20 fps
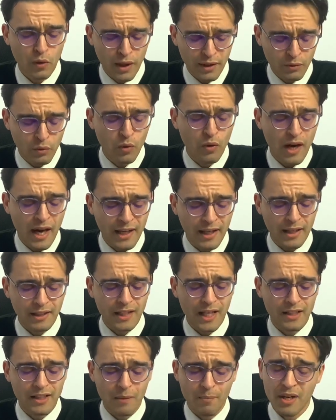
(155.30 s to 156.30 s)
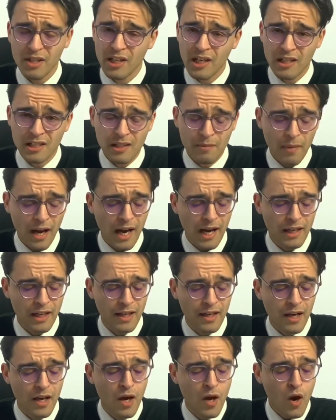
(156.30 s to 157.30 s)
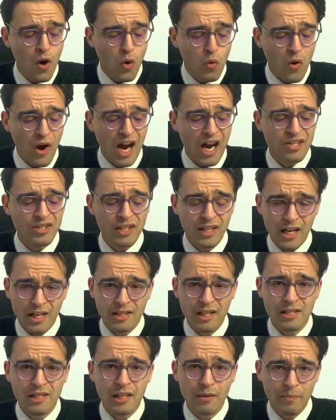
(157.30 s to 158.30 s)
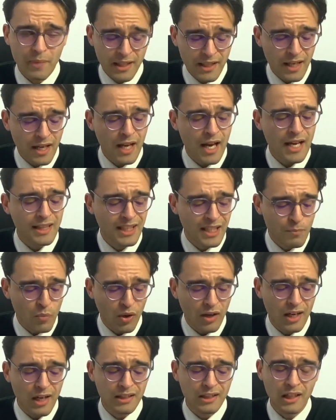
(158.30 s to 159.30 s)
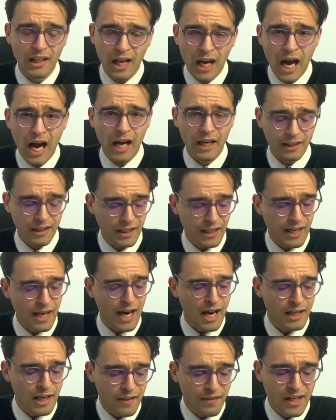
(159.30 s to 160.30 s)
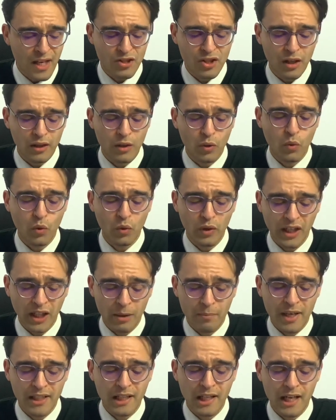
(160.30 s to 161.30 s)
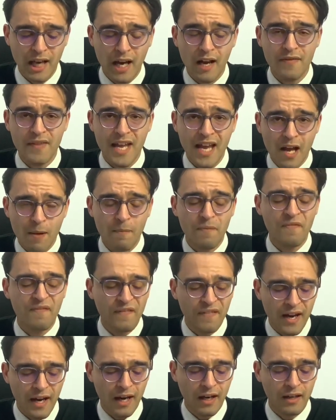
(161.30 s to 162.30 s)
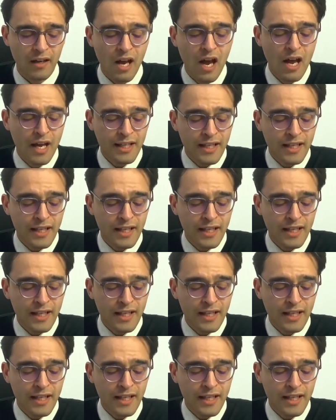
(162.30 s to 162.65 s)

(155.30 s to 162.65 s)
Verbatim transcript: أؤكد أن المجالس المحلية هو حجر أساس البناء الديمقراطي القاعدي الذي يجعل لكل عمادة لها نائب فاعل